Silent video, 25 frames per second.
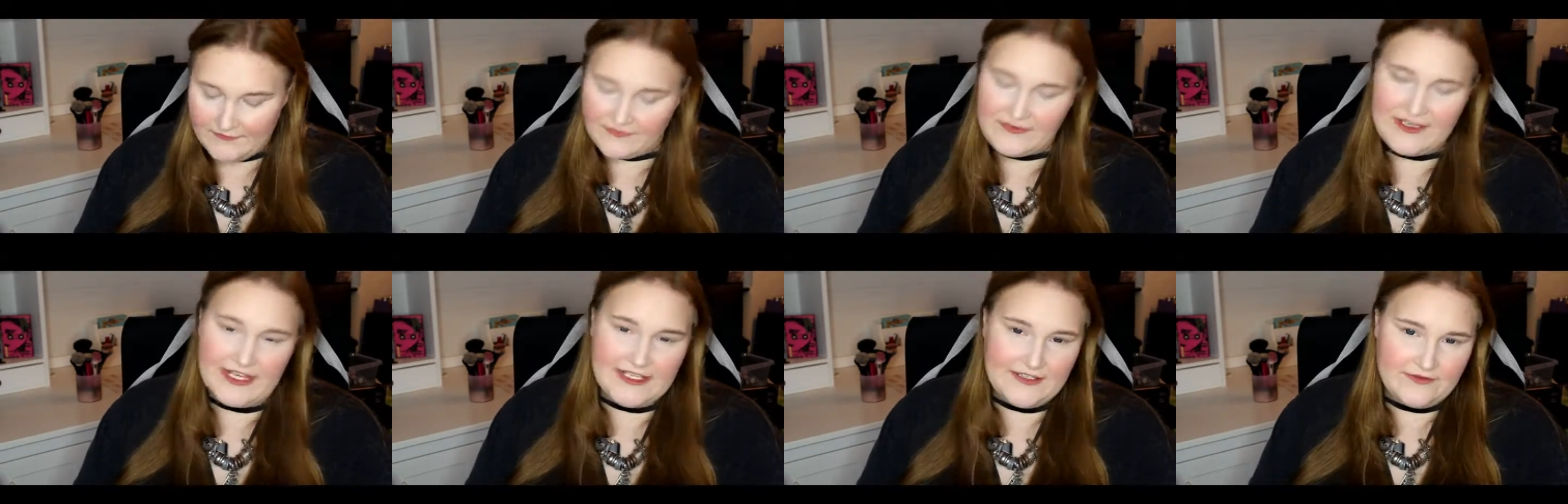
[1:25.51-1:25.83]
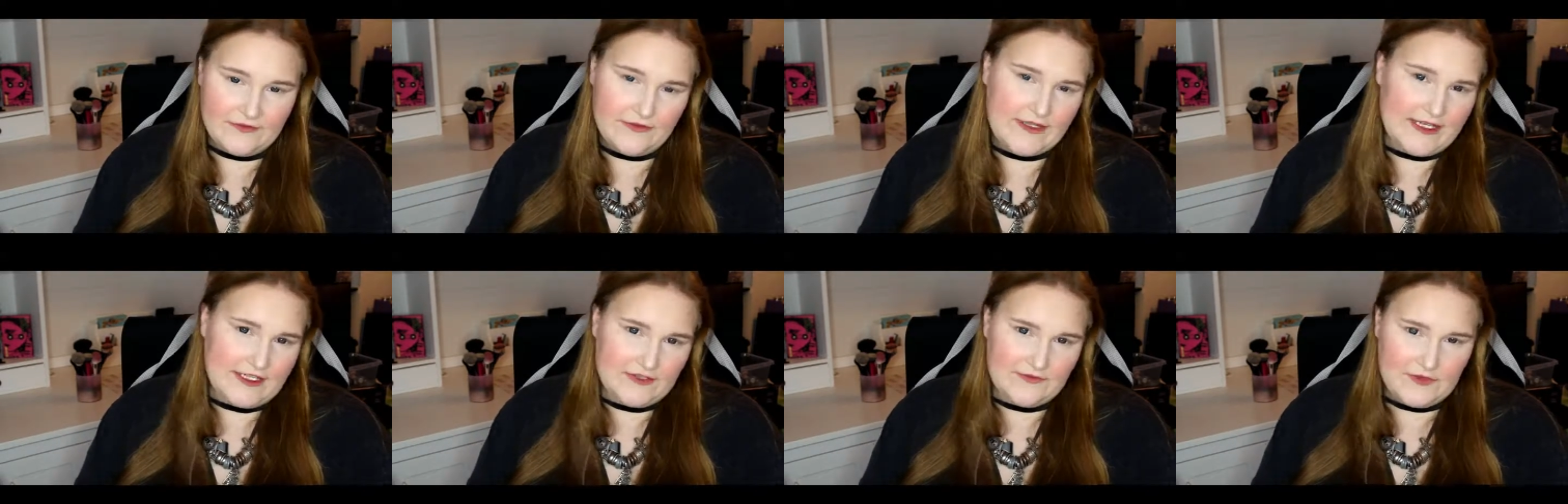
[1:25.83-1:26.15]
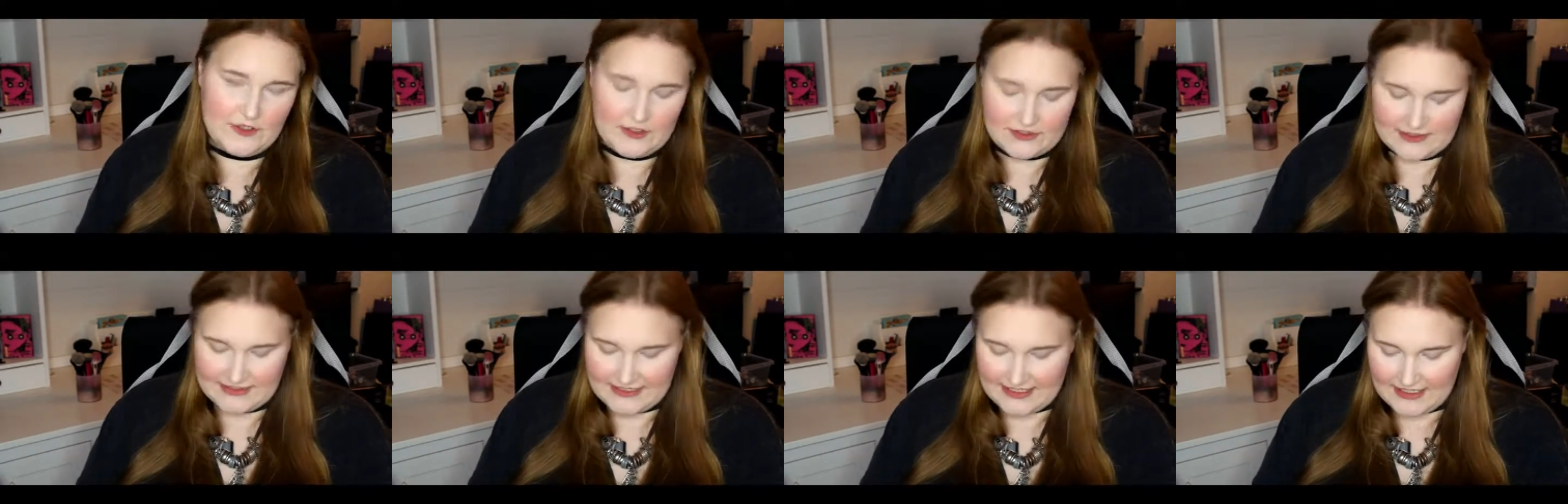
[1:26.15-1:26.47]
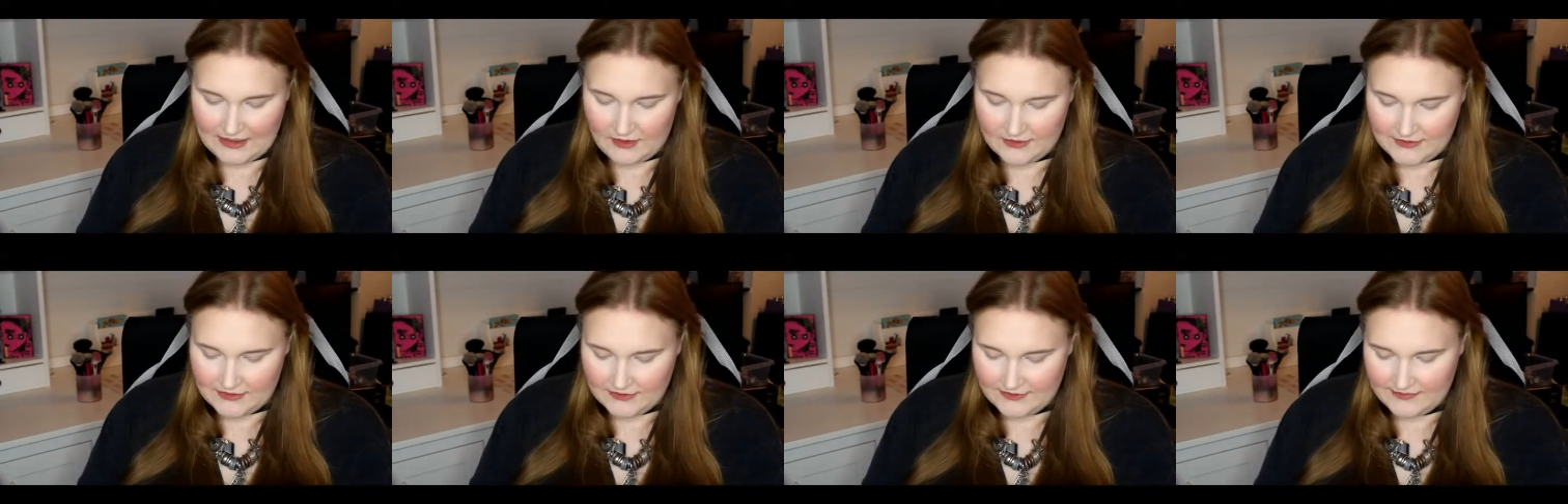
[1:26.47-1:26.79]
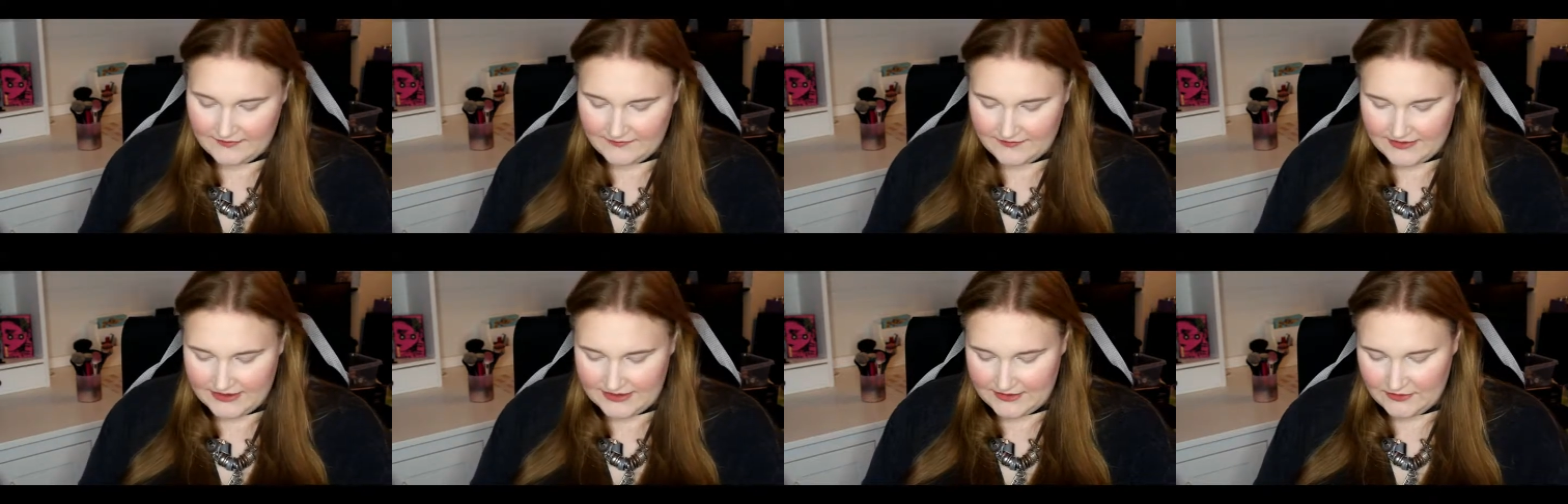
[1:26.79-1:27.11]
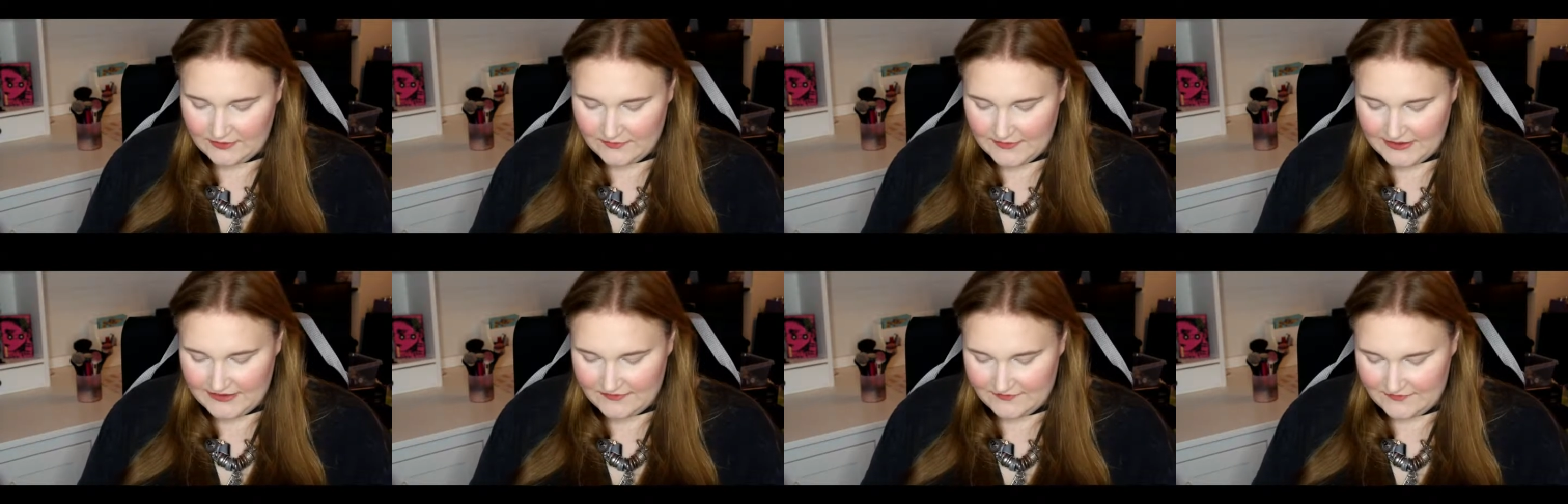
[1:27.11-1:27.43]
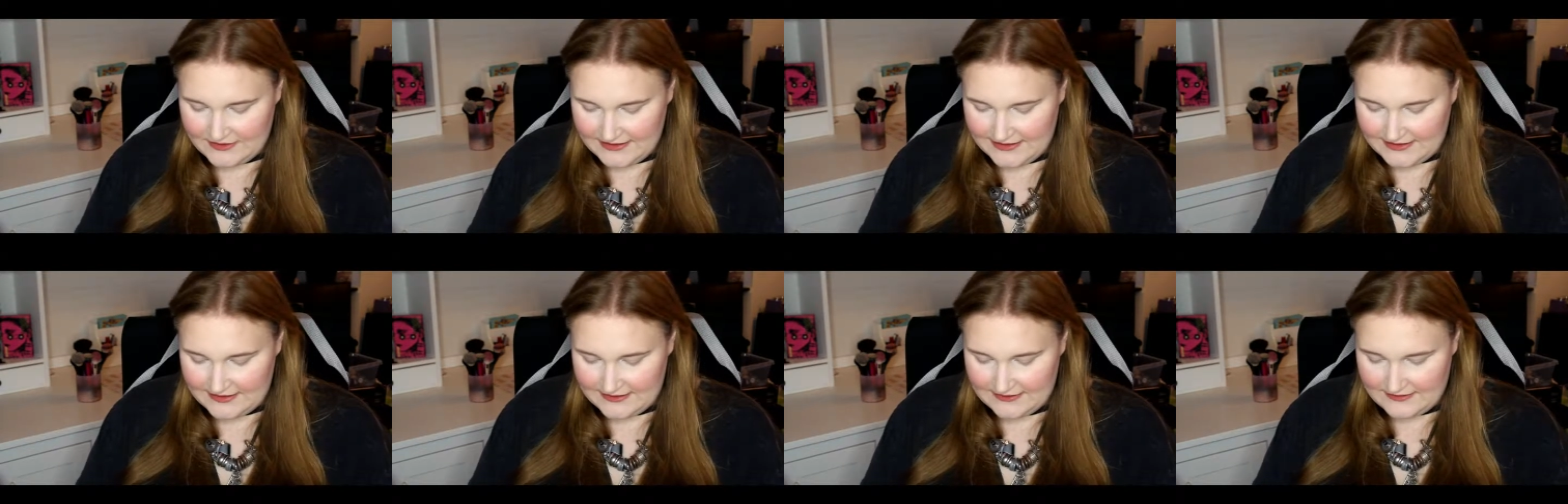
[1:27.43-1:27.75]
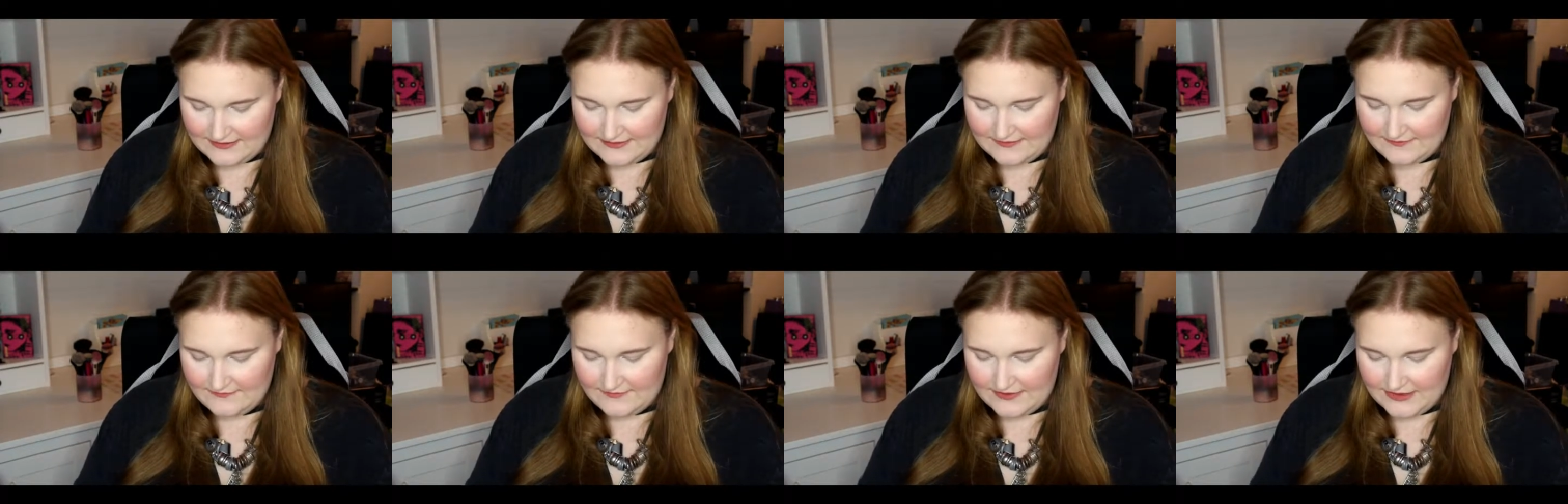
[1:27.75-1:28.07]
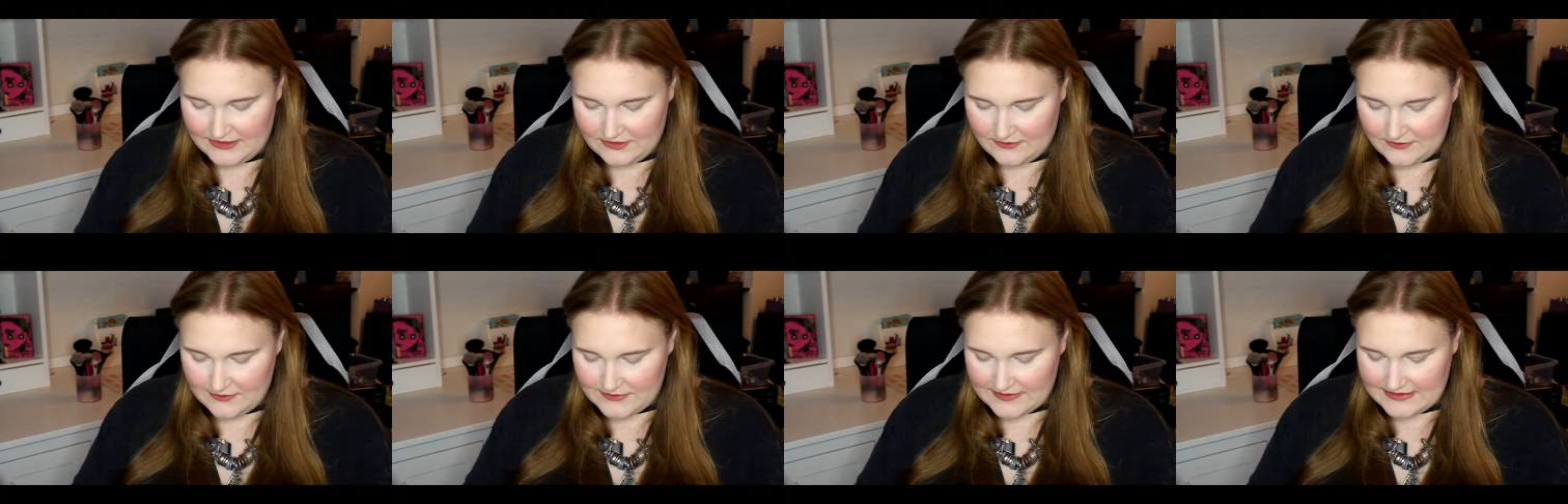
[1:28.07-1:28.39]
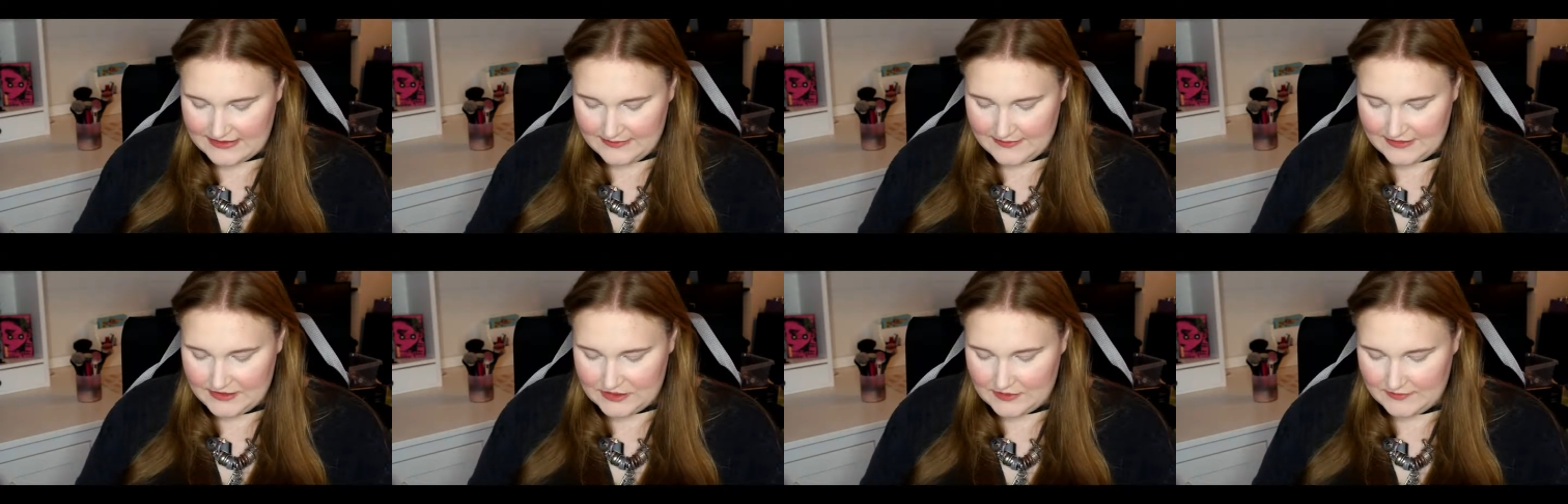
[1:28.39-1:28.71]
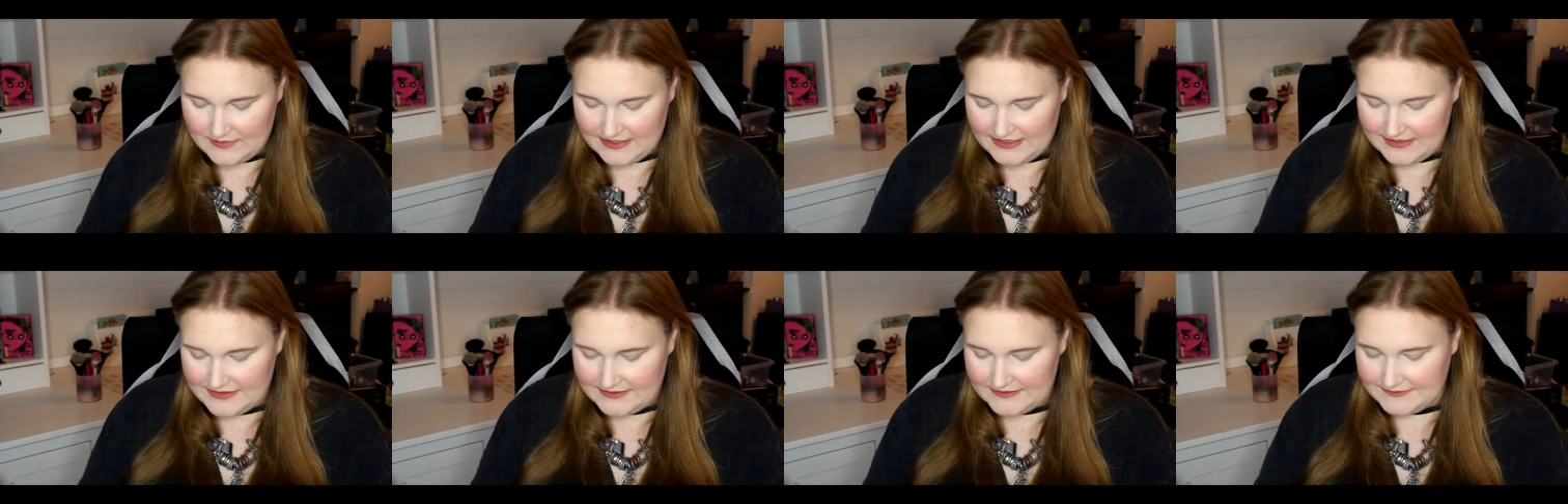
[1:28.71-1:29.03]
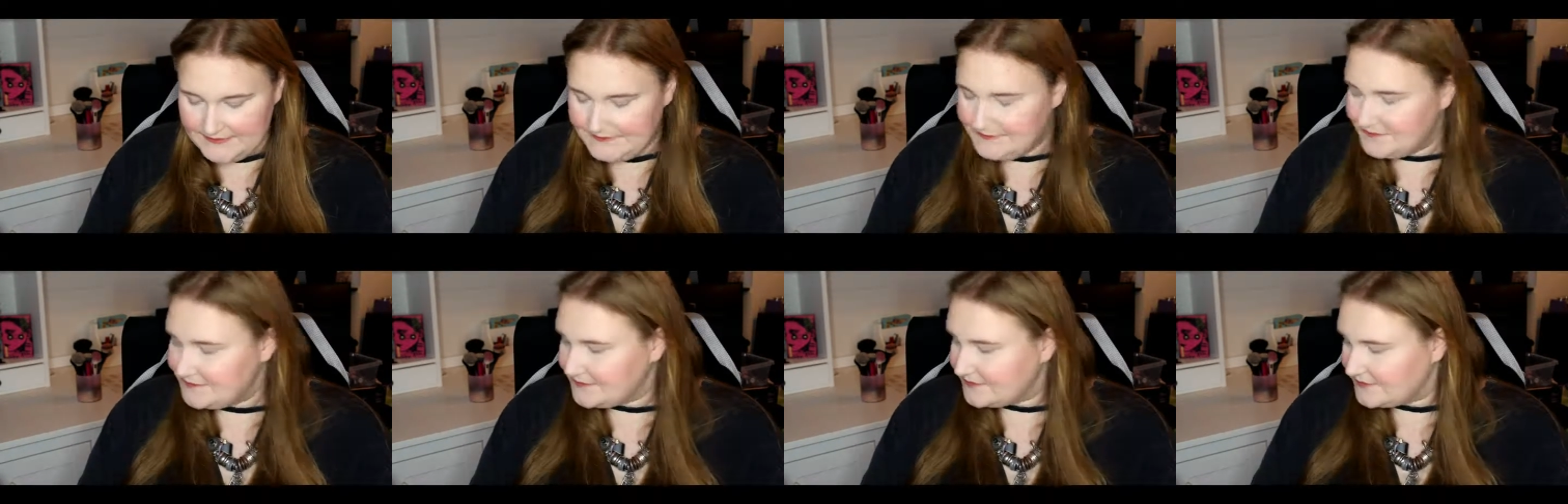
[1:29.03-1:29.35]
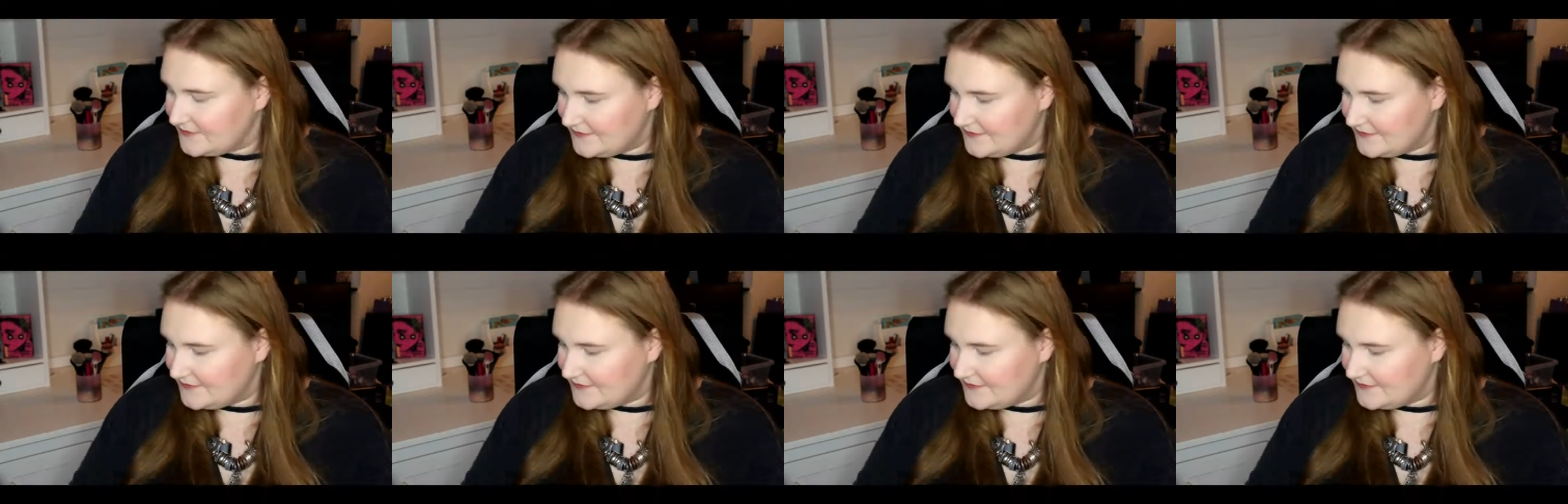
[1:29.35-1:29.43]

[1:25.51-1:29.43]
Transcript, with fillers: Vielleicht, vielleicht folgt da auch noch ein Video mit, wie ich, wie ich Lux damit schminke.